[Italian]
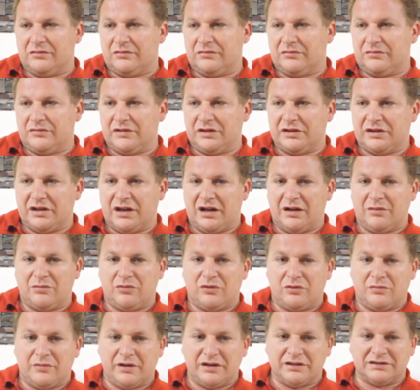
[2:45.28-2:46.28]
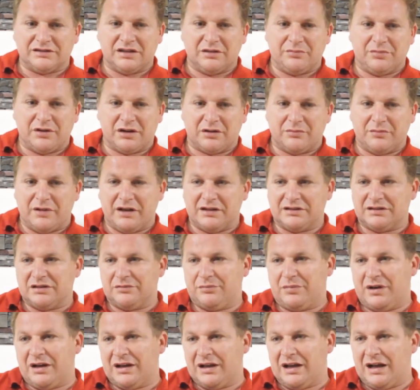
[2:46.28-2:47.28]
veniamo mese per
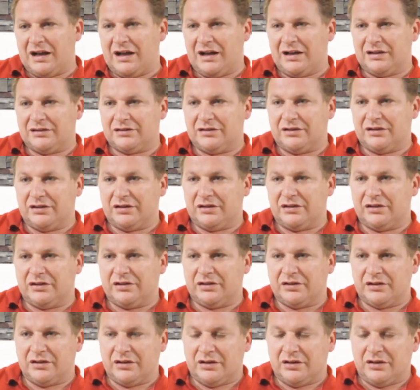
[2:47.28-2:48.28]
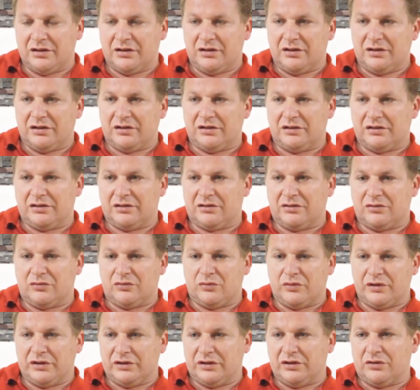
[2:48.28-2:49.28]
mese pagati, eh,
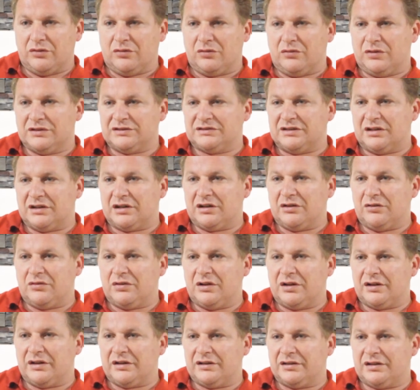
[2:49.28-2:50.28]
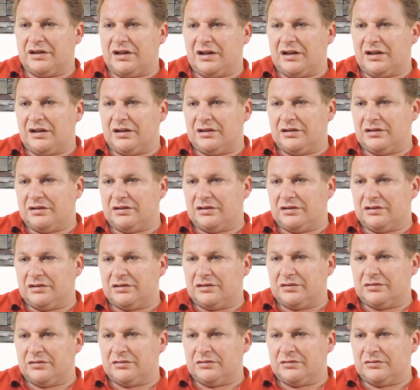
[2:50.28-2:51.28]
quindi con questa
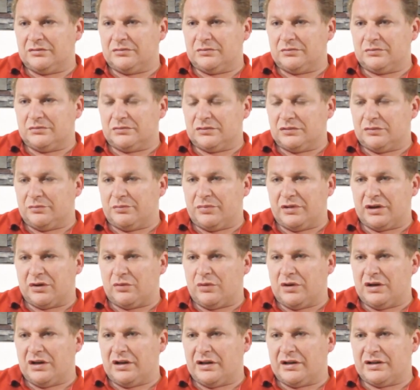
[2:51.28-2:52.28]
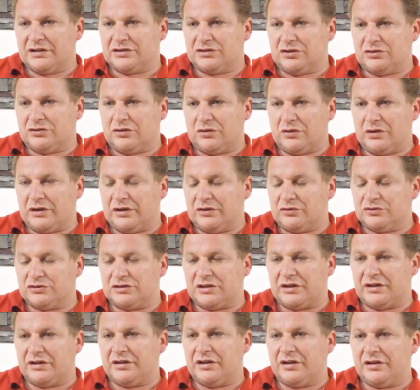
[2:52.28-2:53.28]
regolarità eh, per quelle che sono le
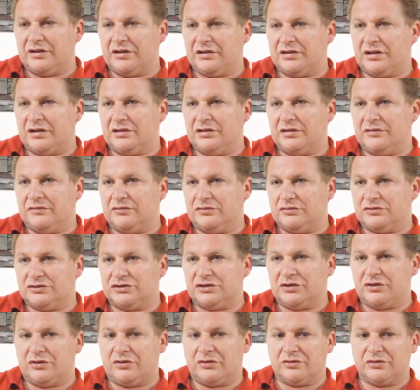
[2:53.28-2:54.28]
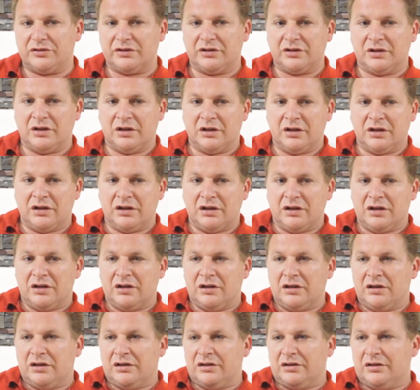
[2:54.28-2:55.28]
nostre indennità di funzioni,
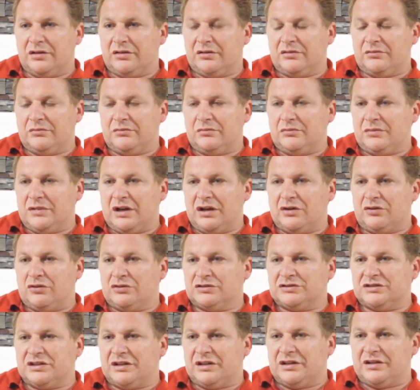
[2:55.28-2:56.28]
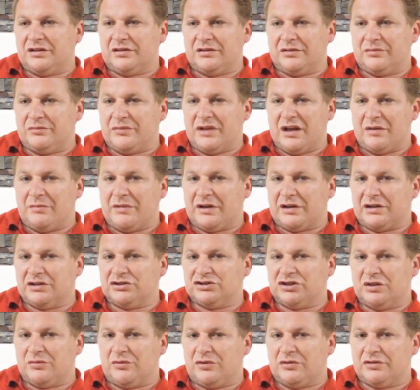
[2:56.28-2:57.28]
eh, la cosa mi
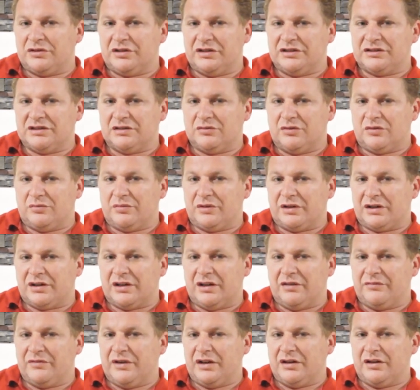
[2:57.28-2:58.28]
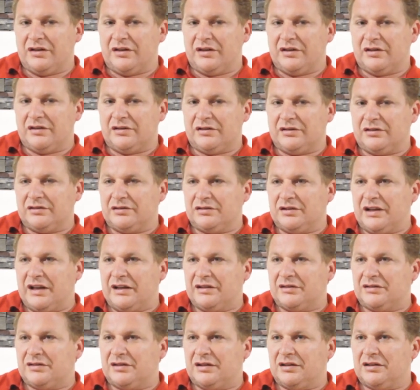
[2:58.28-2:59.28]
amareggia moltissimo perché viene
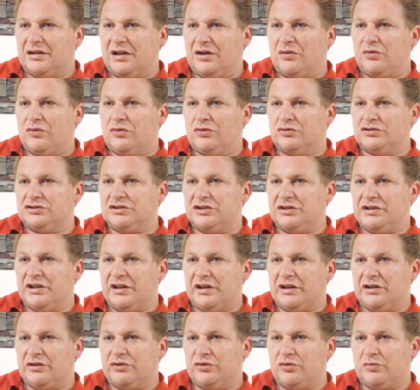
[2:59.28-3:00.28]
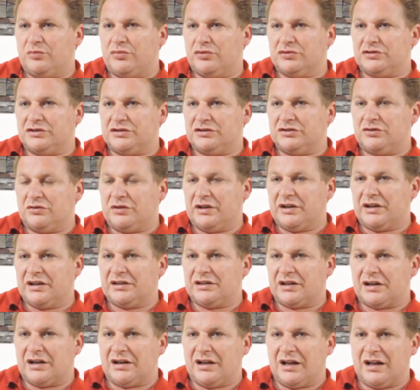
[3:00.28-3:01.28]
detta da un consigliere di opposizione che
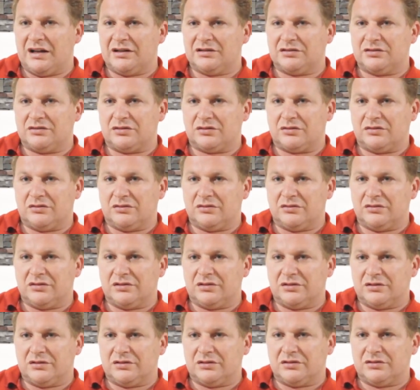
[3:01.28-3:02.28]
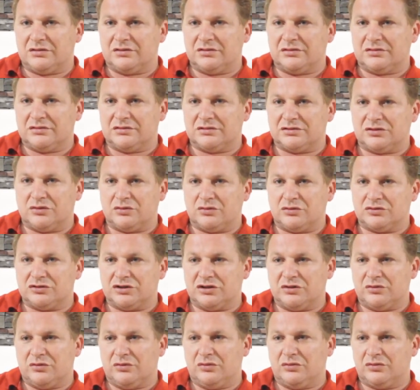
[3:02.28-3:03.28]
tra l'altro eh, sono
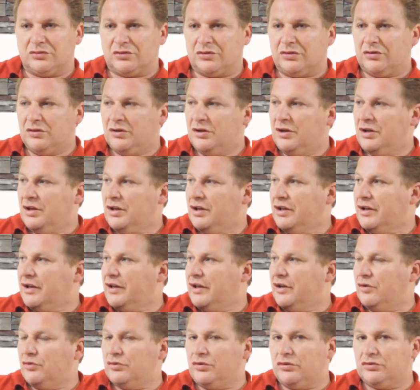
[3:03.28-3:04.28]
sicuro che è un